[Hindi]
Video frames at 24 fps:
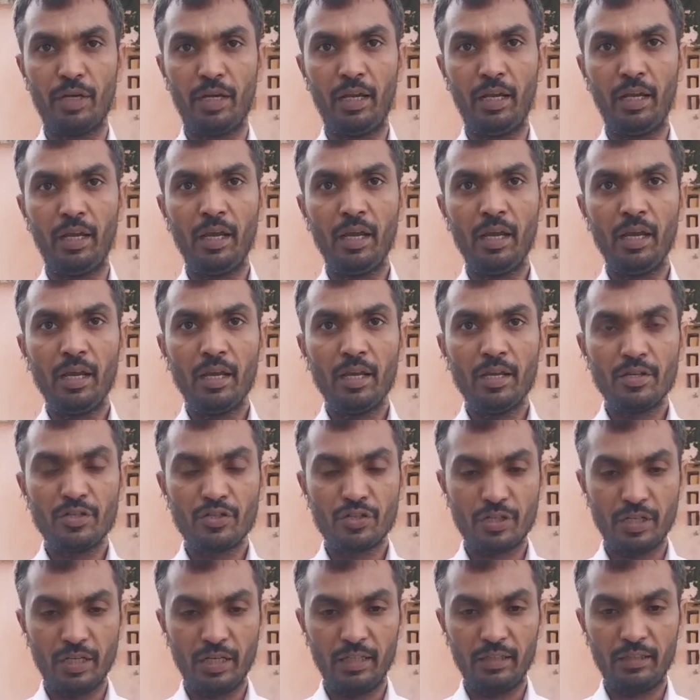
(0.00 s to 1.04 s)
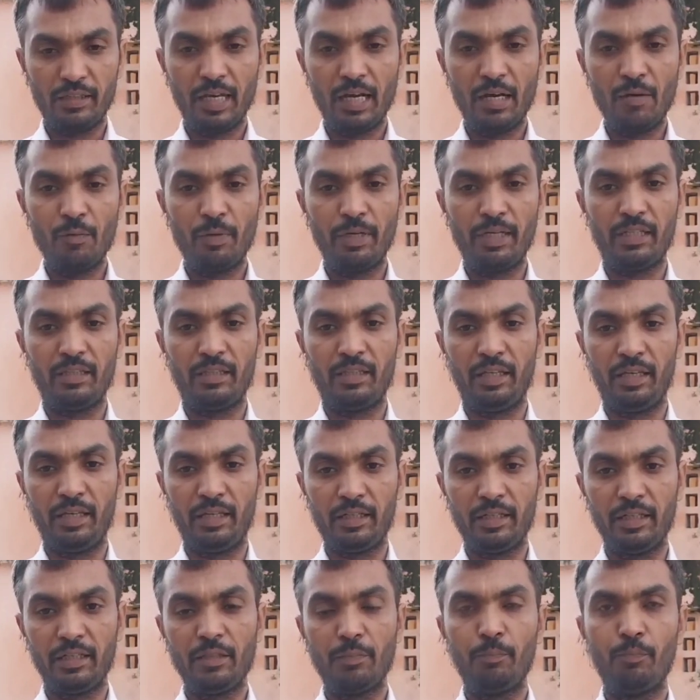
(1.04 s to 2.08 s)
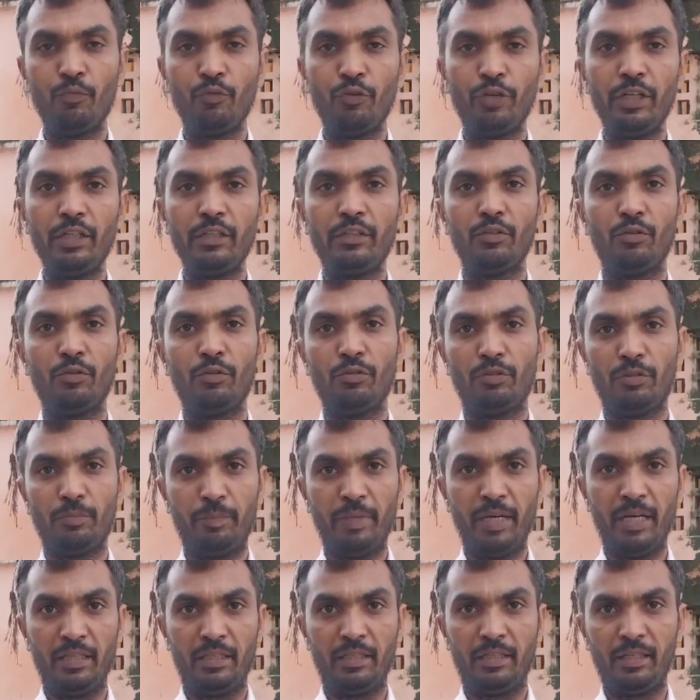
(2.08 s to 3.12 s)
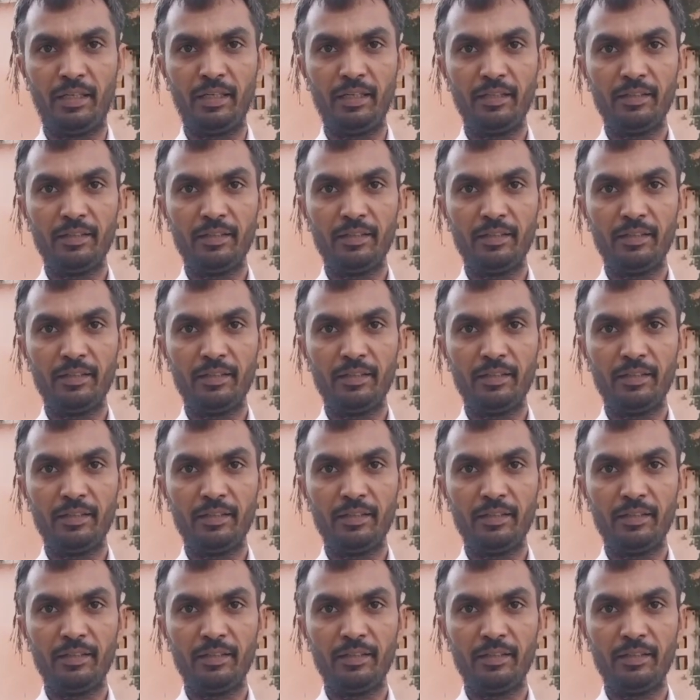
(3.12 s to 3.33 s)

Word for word: सोहे सीतावट देखत पुनीत होतपात